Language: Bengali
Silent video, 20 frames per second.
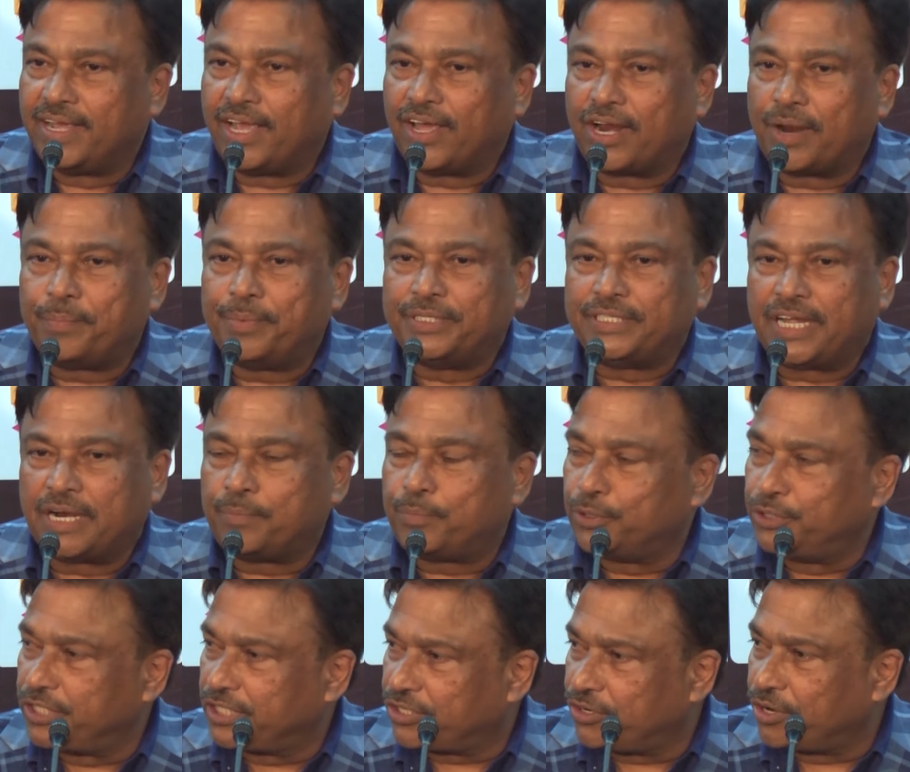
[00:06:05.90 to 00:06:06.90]
কেন আপনি জানেন
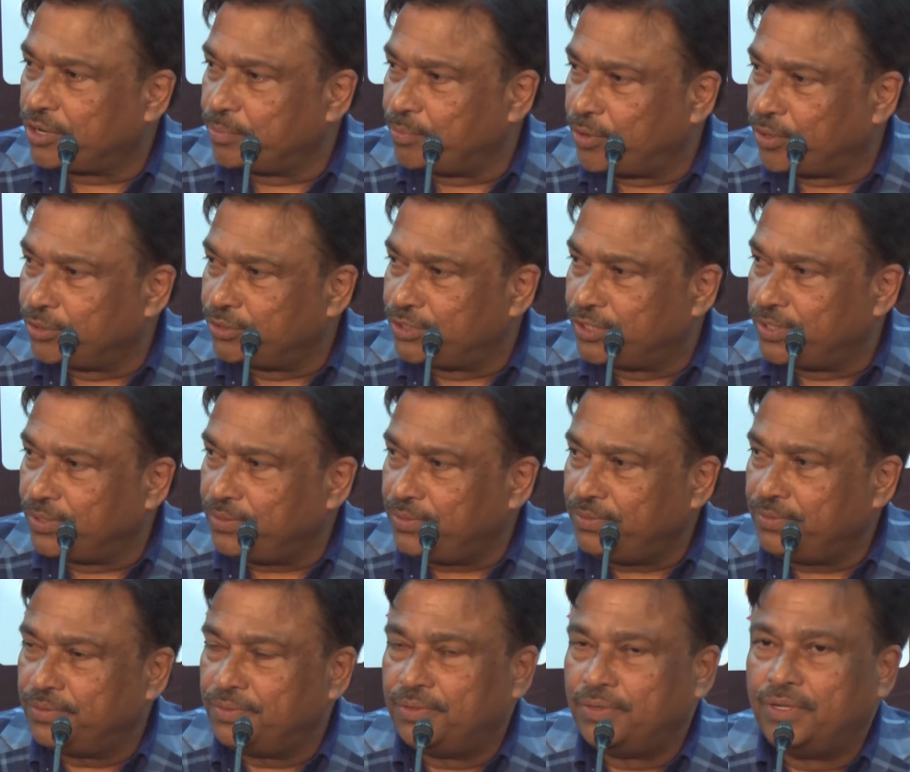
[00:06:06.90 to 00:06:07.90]
প্রজেক্ট অনেক বড় ছিল
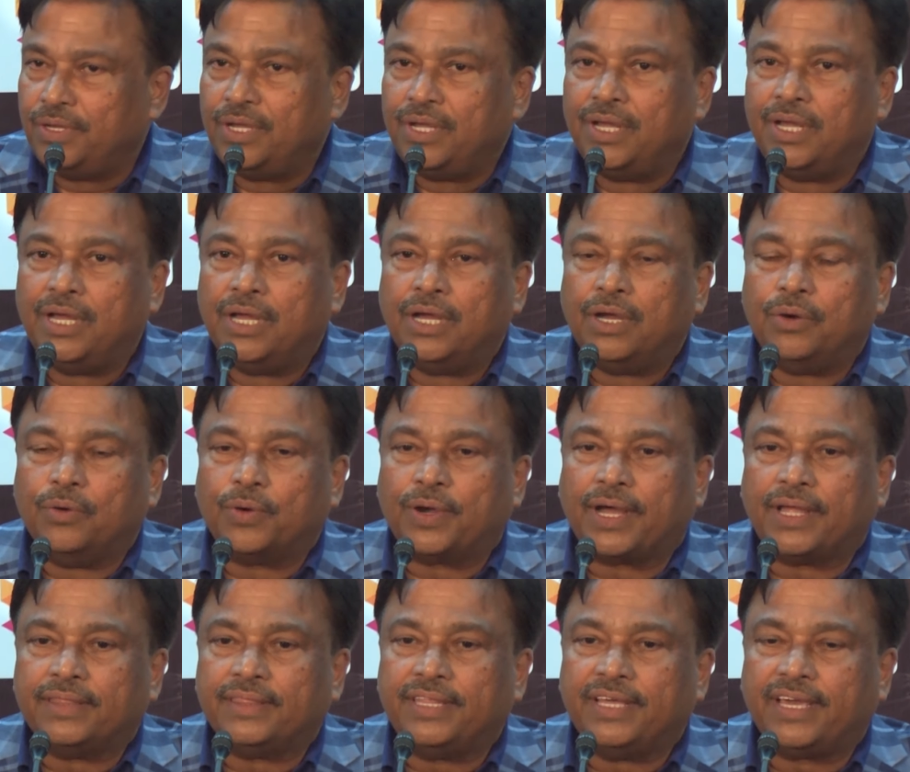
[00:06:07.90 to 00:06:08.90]

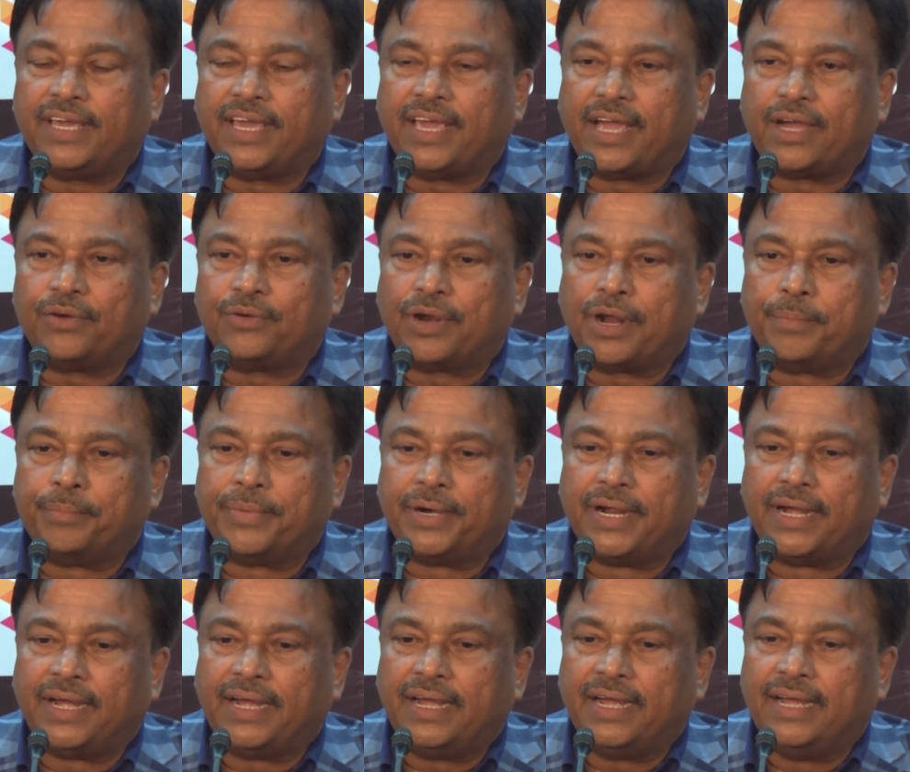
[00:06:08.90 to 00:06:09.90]
ওখান থেকে এখন
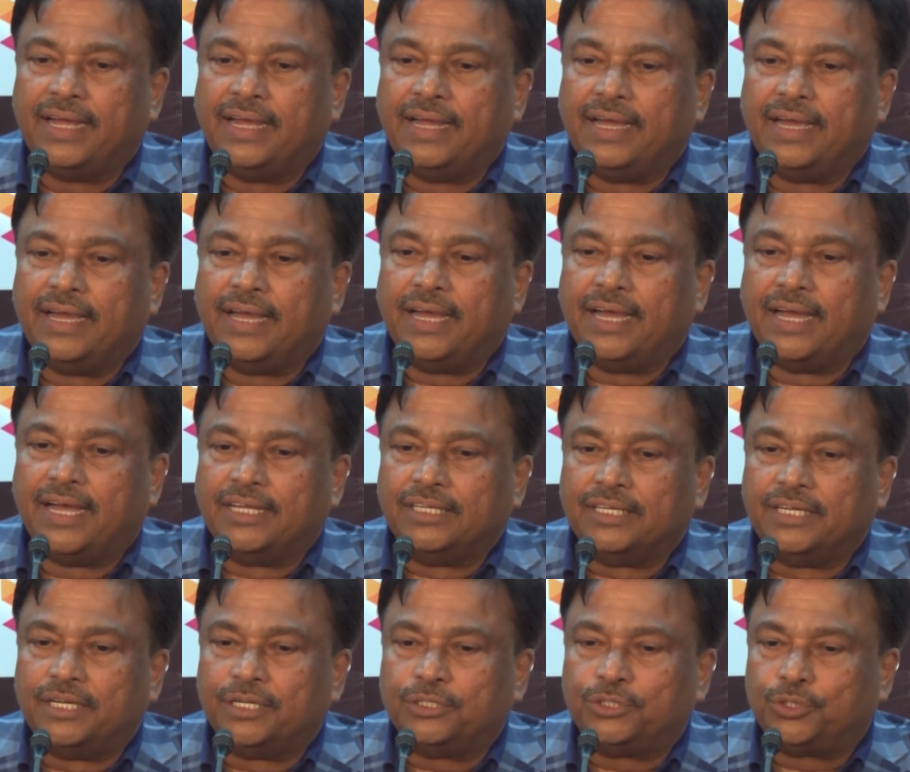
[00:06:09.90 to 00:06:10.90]
আমরা
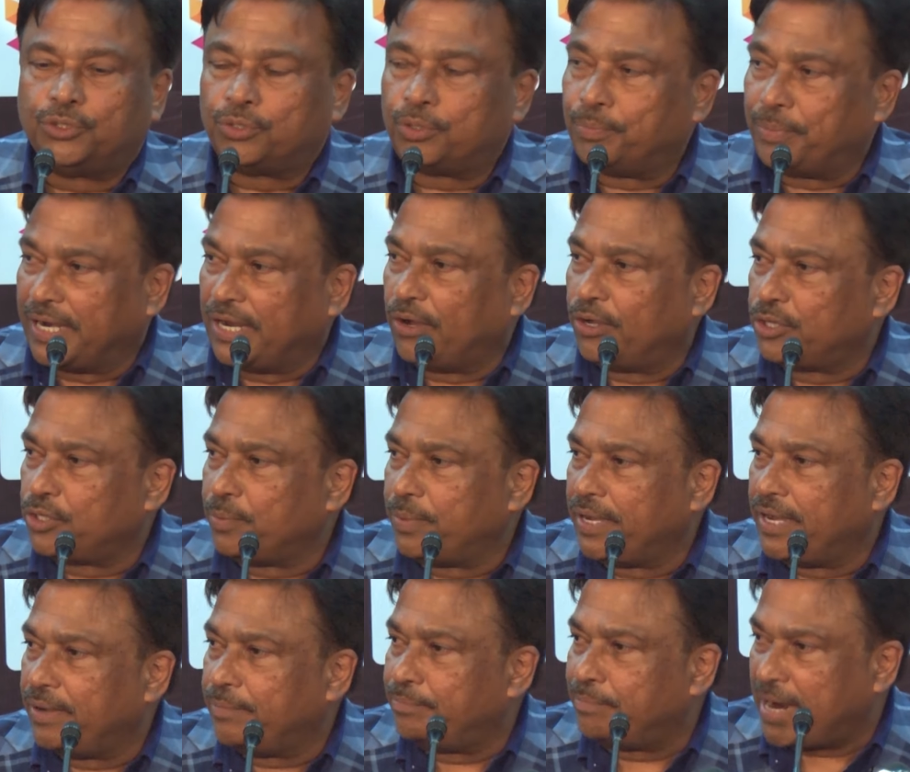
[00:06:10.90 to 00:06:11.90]
এটা ছোট মানে হয়তো
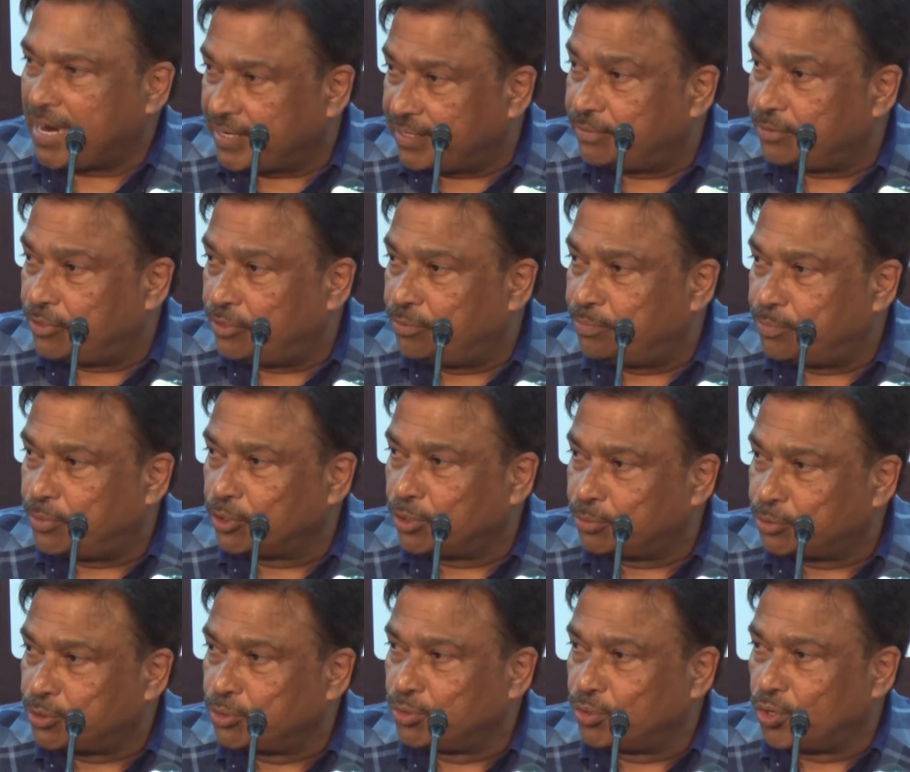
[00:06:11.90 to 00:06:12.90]
বা মাঠ
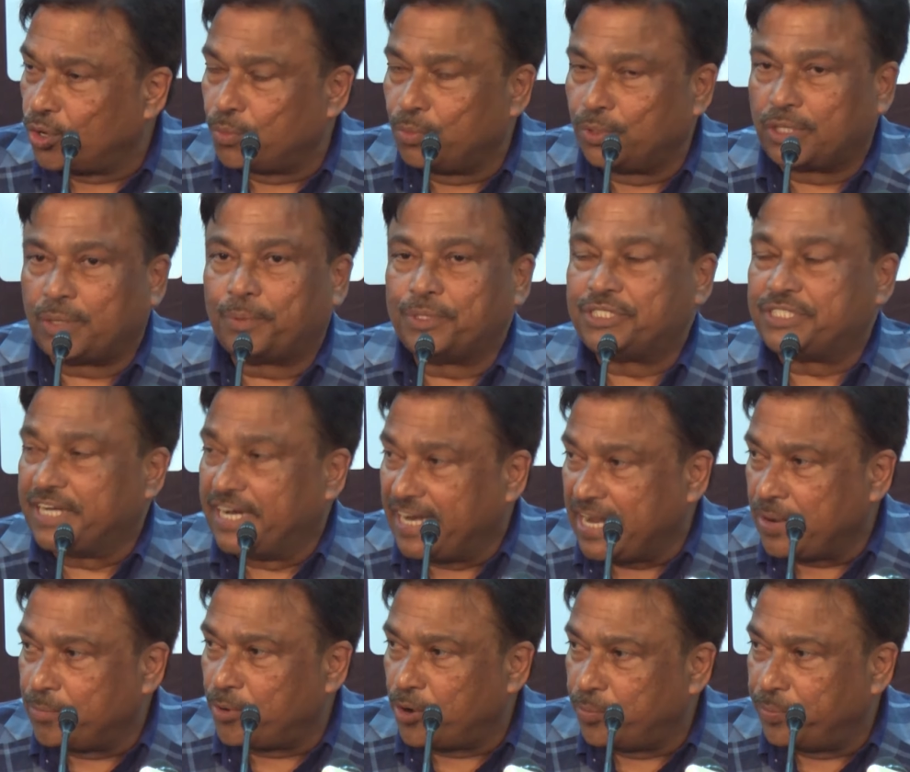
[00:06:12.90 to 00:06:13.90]
প্রথম শুরু করব তারপর
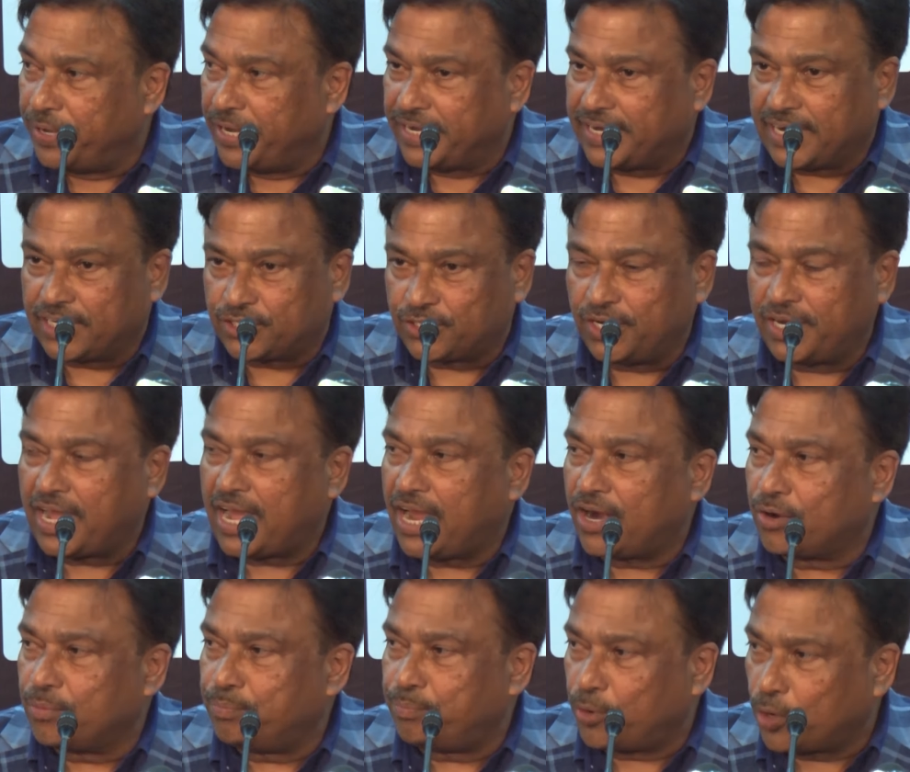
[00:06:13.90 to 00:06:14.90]
স্টেডিয়াম হবে এটা আসলে
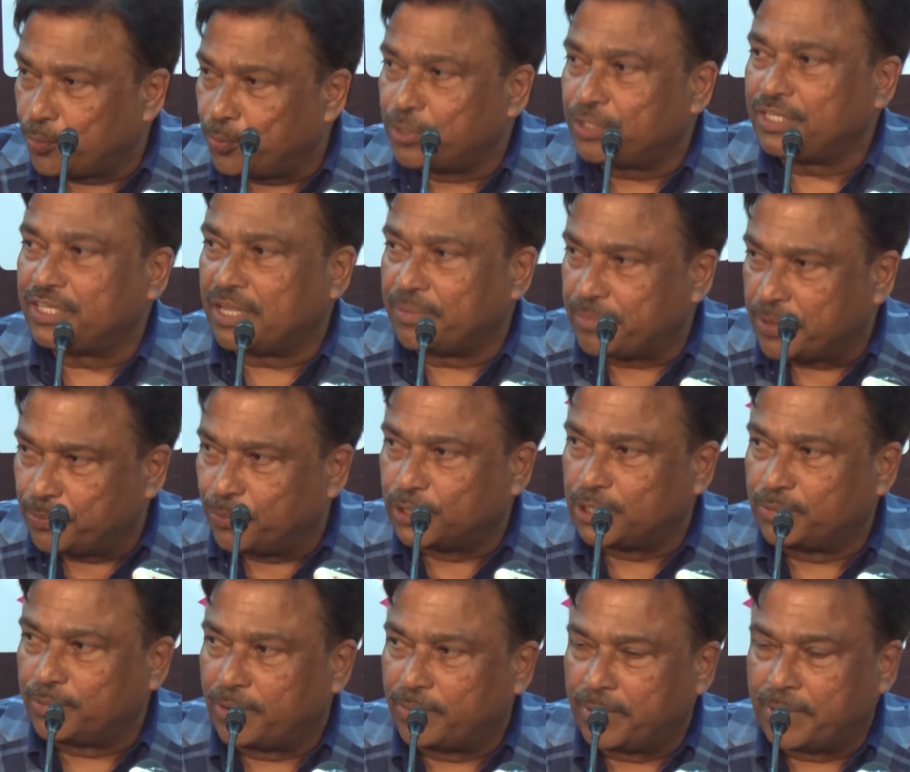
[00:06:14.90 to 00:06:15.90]
আরও পরবর্তীতে আমরা
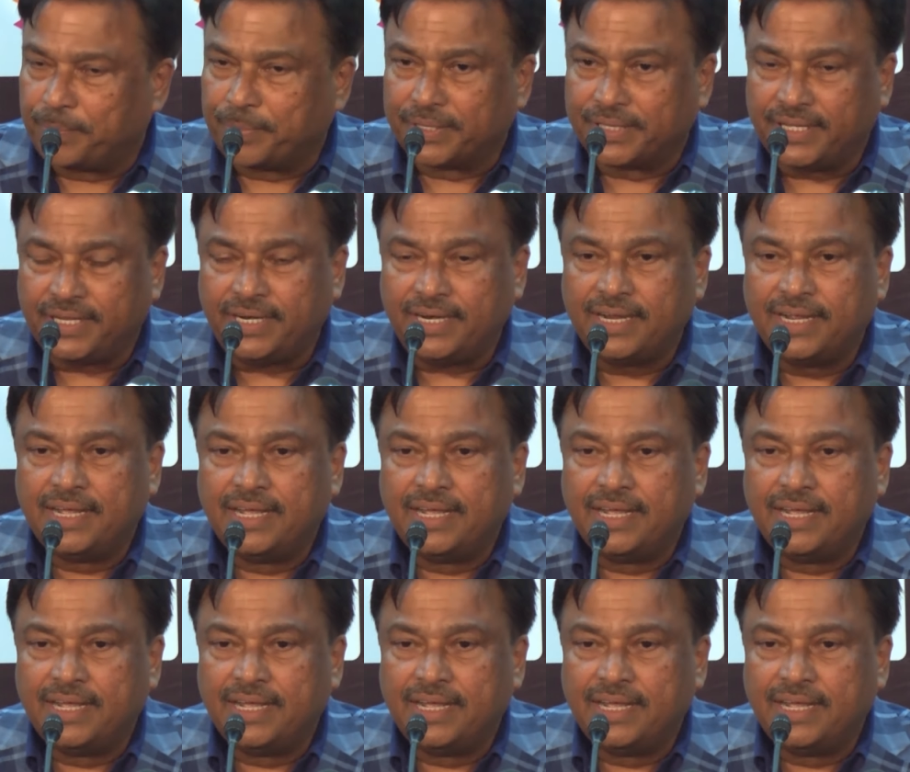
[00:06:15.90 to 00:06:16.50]
বলতে পারবো আপনাদের